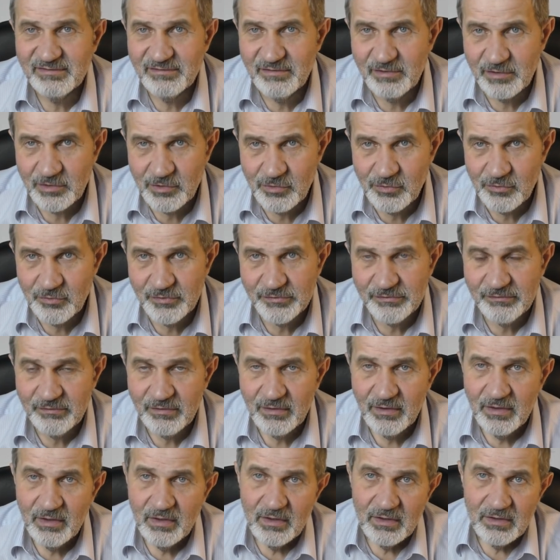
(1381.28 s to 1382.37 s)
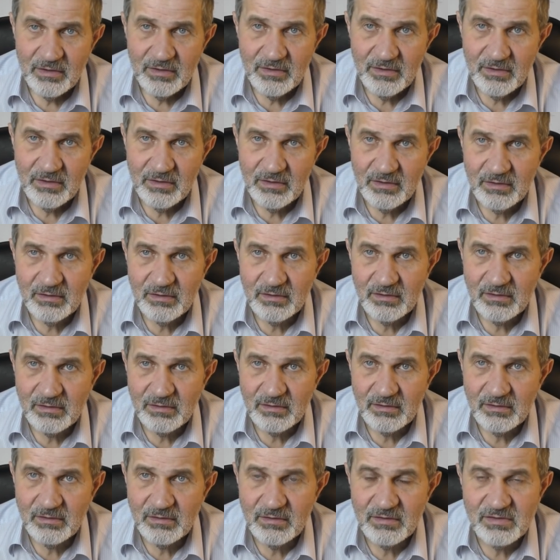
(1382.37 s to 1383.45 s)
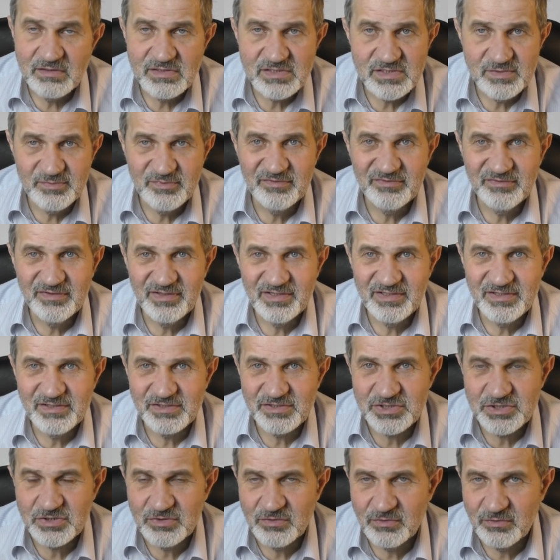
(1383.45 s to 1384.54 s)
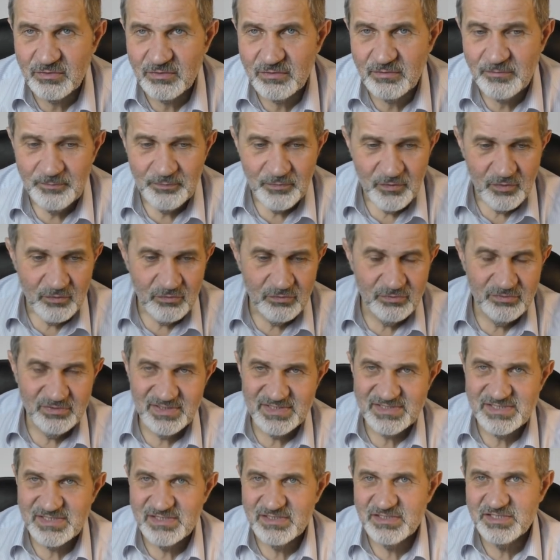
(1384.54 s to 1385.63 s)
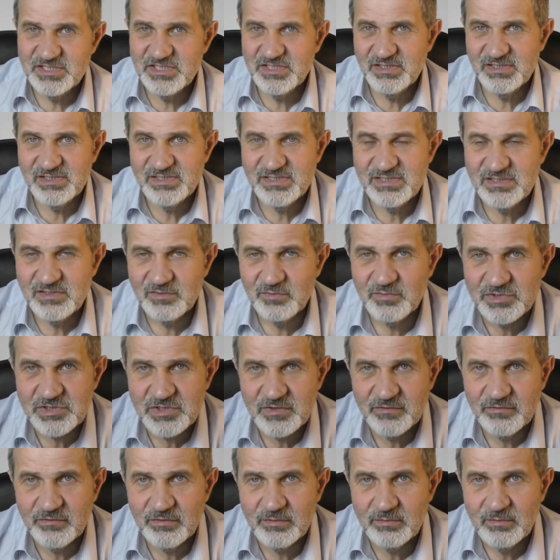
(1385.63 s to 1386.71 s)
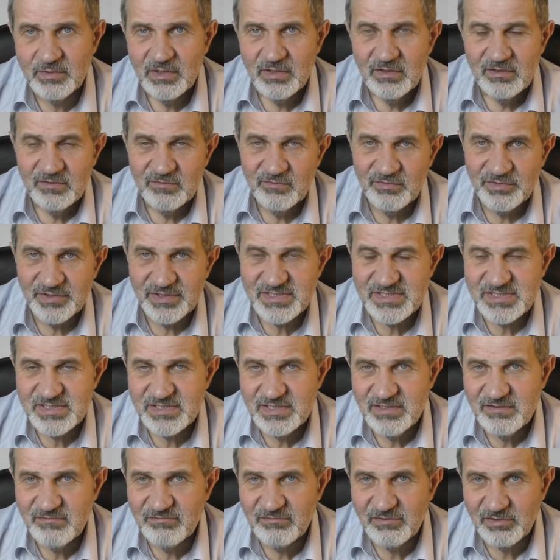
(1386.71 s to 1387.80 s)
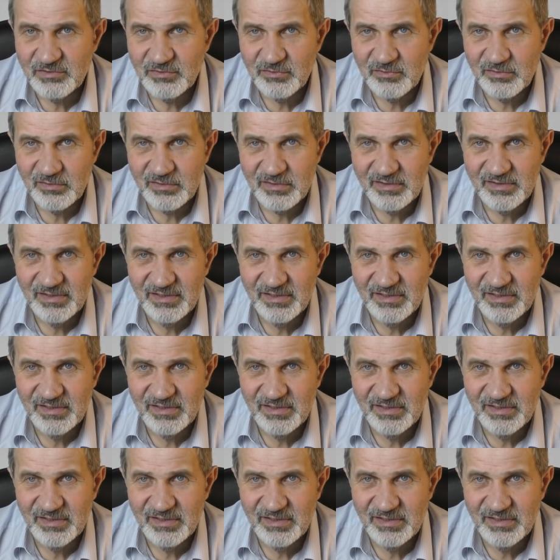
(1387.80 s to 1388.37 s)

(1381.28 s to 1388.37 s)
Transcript: доход и не забывайте, что у нас счастье, мы живем в России, в которой